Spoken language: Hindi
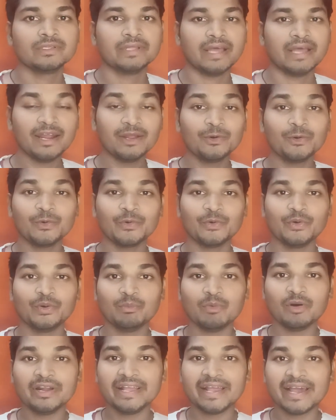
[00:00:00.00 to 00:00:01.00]
हेलो गुड
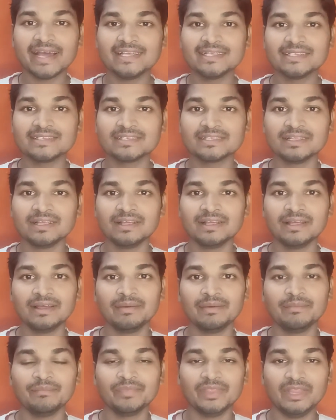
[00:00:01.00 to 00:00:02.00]
मॉर्निंग गाइस
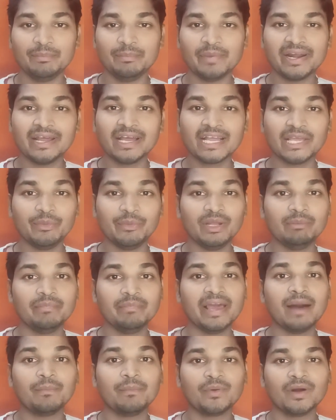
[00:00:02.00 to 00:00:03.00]
तिपाना क्वीन
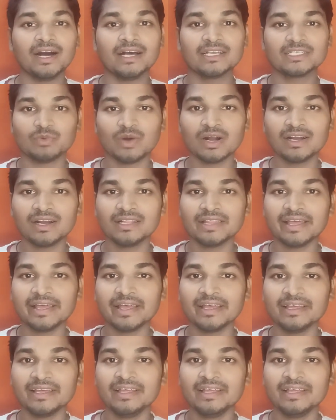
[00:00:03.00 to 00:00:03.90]
में आपका स्वागत है